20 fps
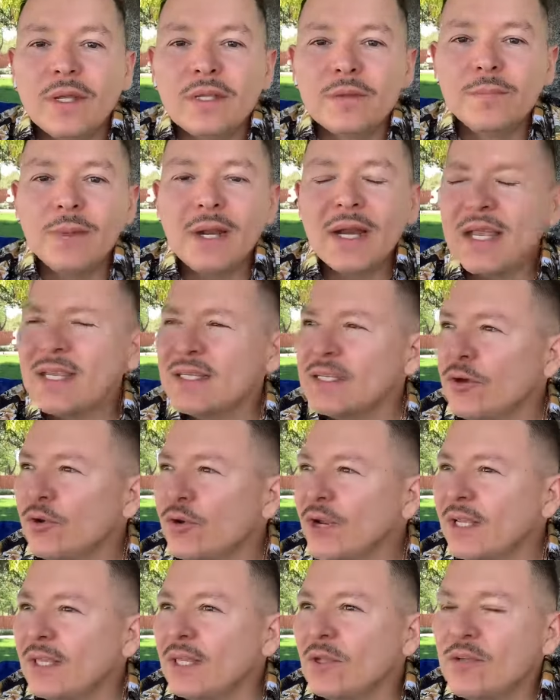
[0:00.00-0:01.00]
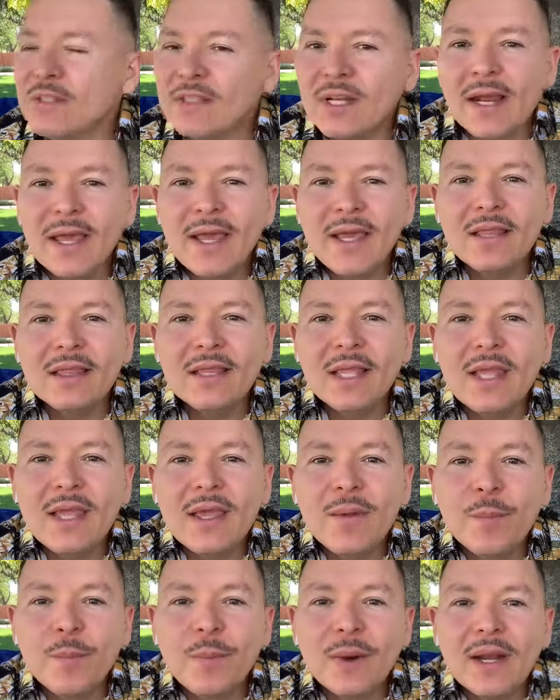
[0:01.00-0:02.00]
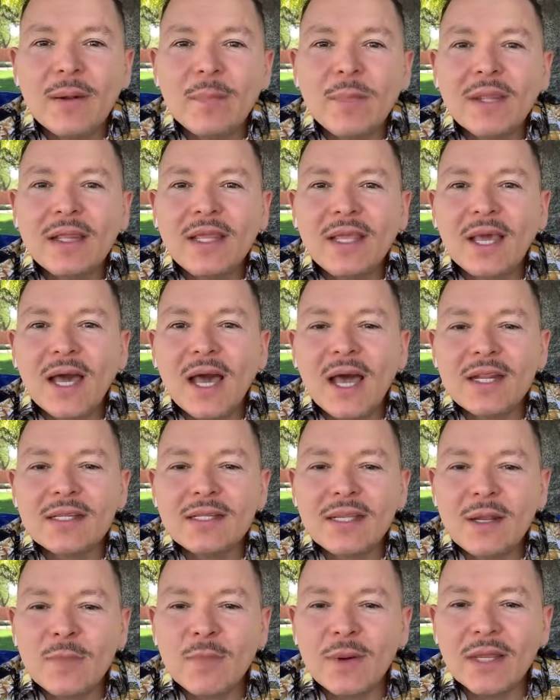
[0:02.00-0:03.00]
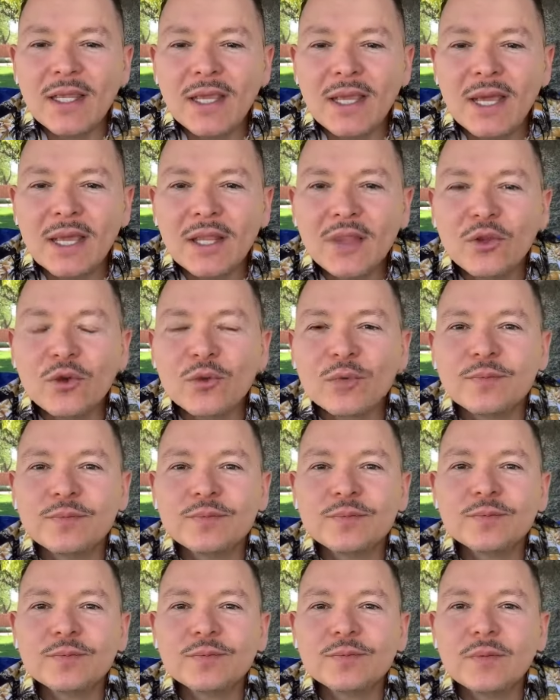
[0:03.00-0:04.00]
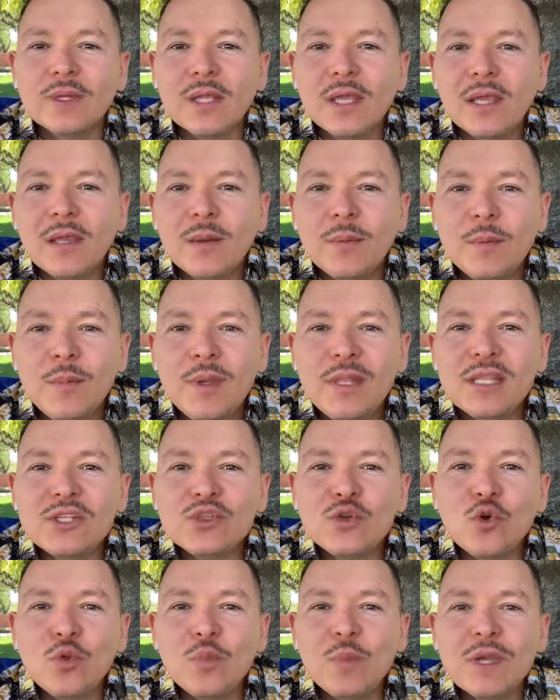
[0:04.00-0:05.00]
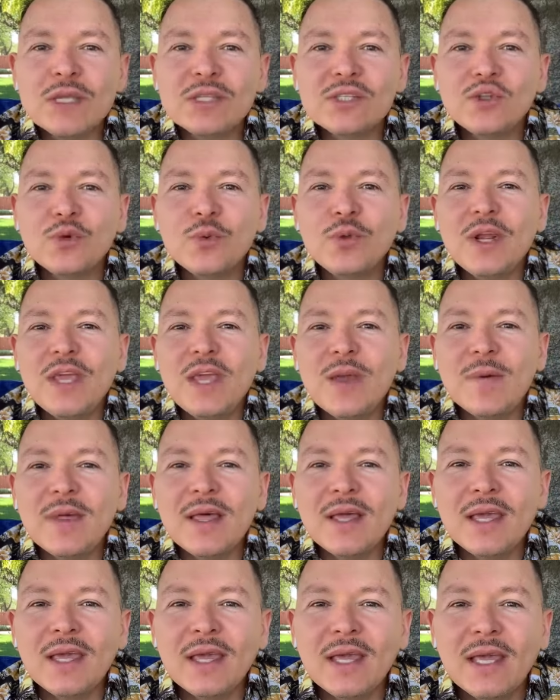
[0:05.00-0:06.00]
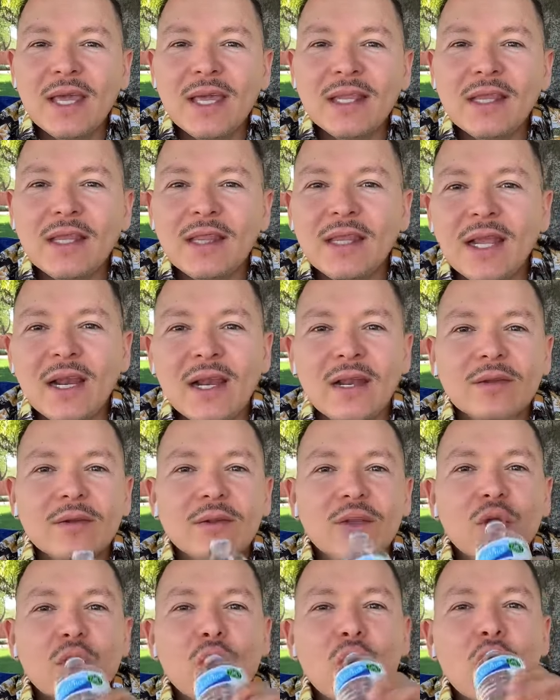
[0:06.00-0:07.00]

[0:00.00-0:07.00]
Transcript: Para esperar que se conecte nuestra gente para platicar, seguir platicando. Mil disculpas, tuve una llamada que atender.